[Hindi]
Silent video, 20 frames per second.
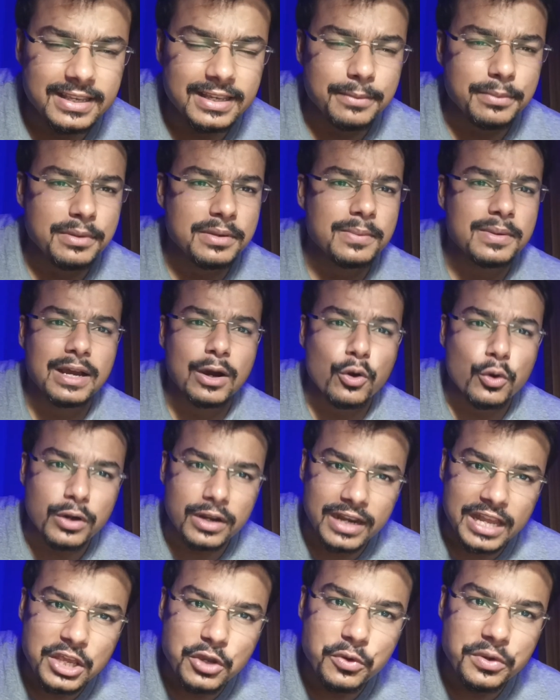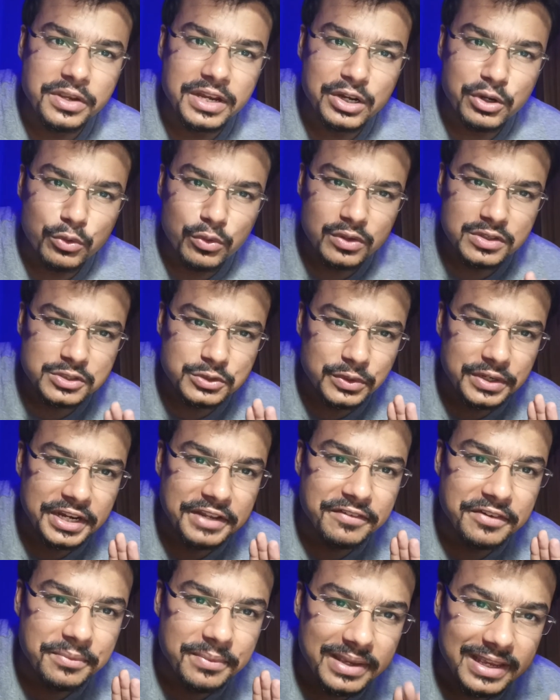अभी भी आउट नहीं हुई है टू थाउजेंड ट्वेंटी
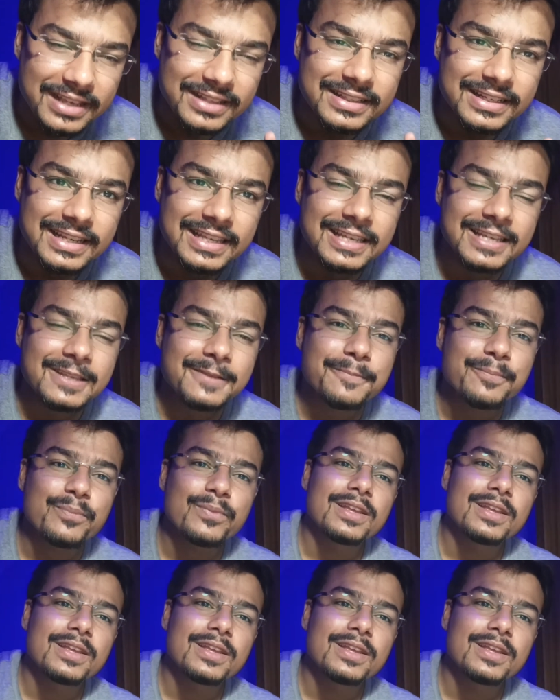वन में कितनी है